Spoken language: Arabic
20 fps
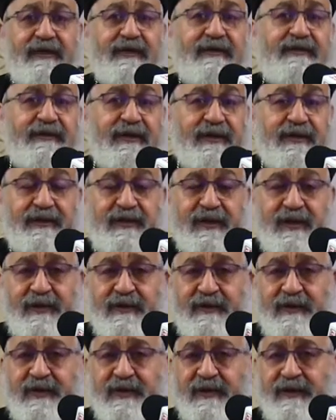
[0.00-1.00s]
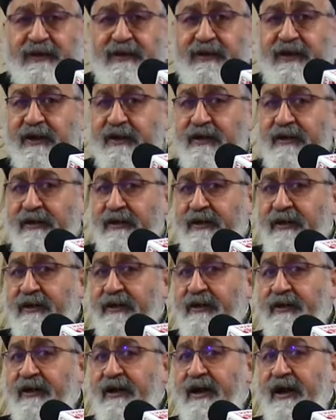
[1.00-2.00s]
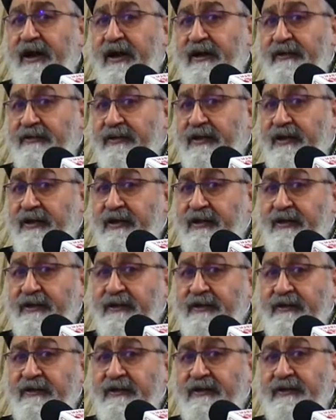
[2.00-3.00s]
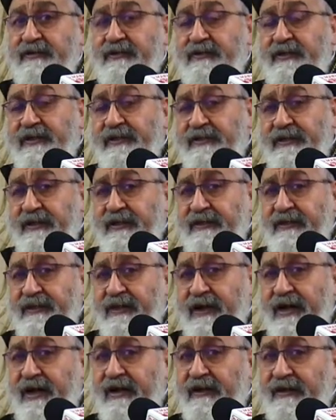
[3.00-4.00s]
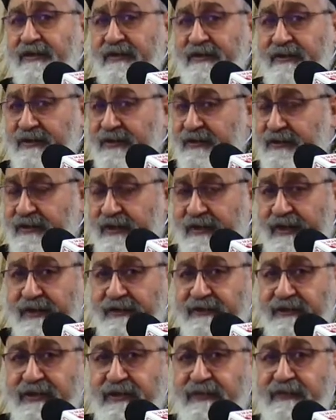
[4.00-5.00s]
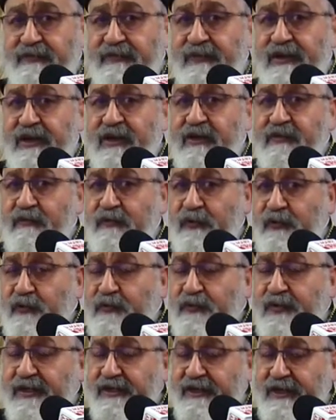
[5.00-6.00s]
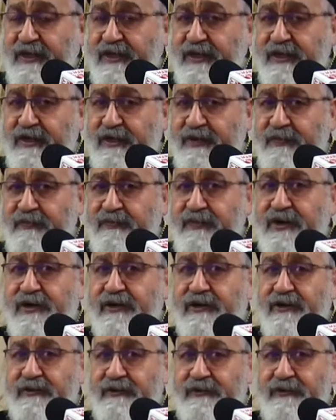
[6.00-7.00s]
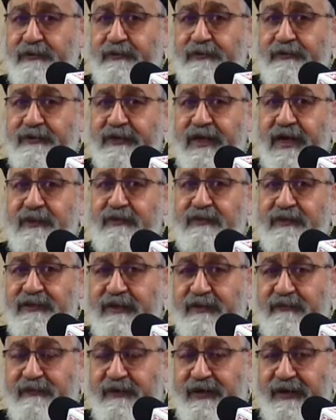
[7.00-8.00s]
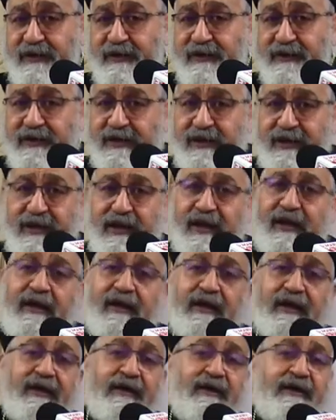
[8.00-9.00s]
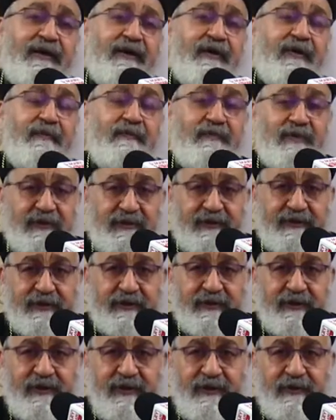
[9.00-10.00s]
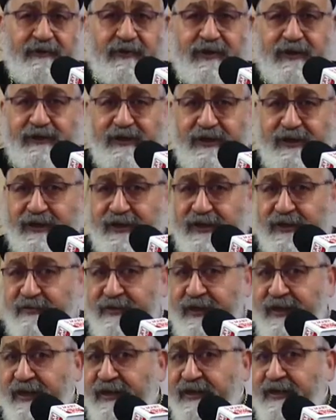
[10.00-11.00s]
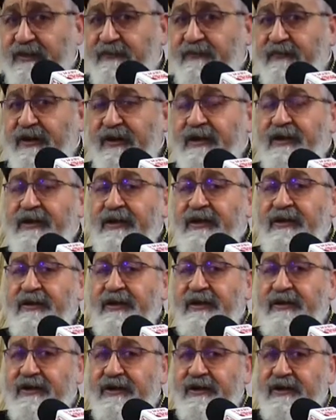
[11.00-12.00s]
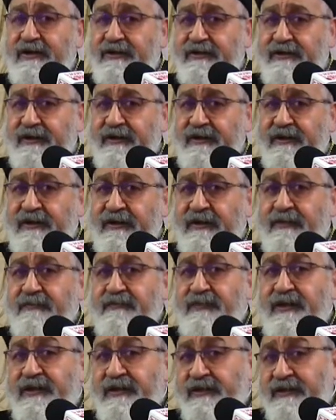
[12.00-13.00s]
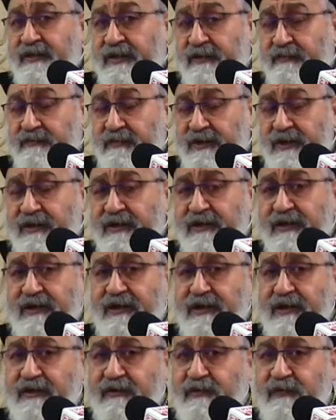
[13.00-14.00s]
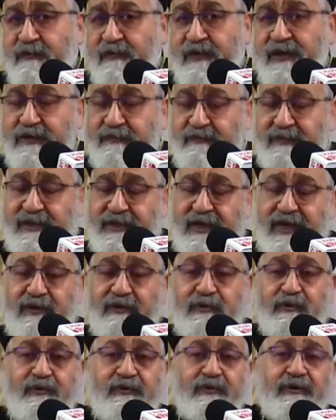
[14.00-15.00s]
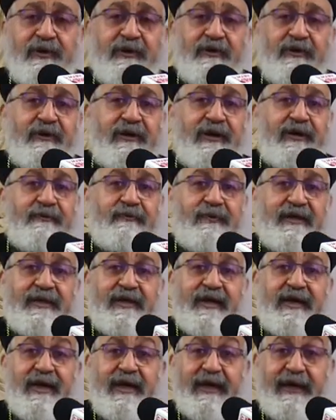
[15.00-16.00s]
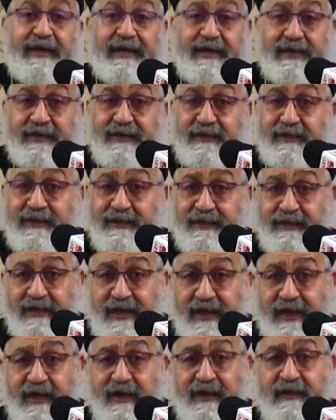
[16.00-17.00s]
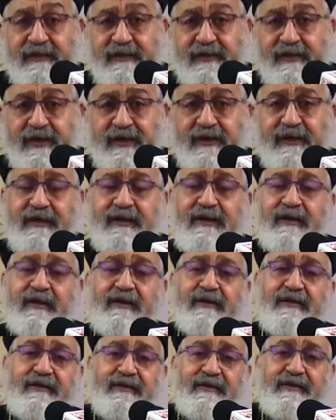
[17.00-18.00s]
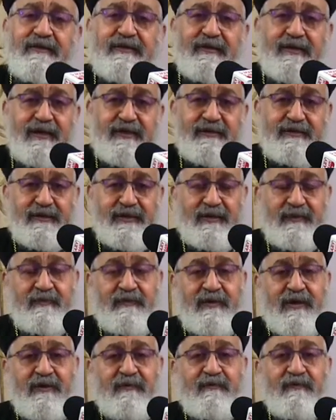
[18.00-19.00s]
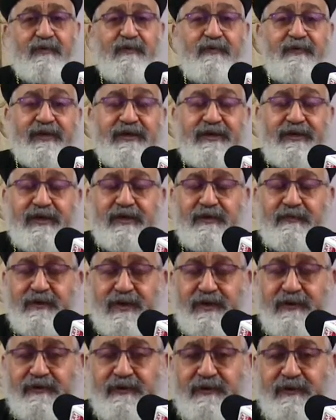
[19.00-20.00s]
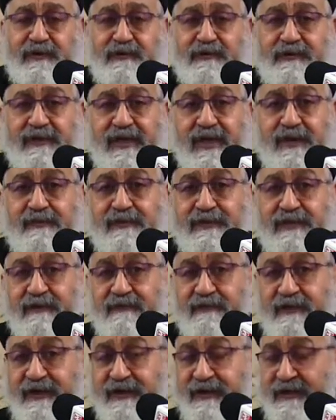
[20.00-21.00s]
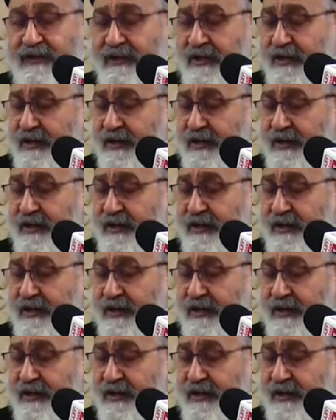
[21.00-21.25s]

6 آه، نقل أعضاء جسد القديس العظيم فلوباتير مرقريوس أبو سفين إلى مصر وعشان كده بنحتفل النهارده بتضميخ الرفات بتاعته وده العيد الثالث للقديس العظيم فلوباتير مرقريوس أبو سفين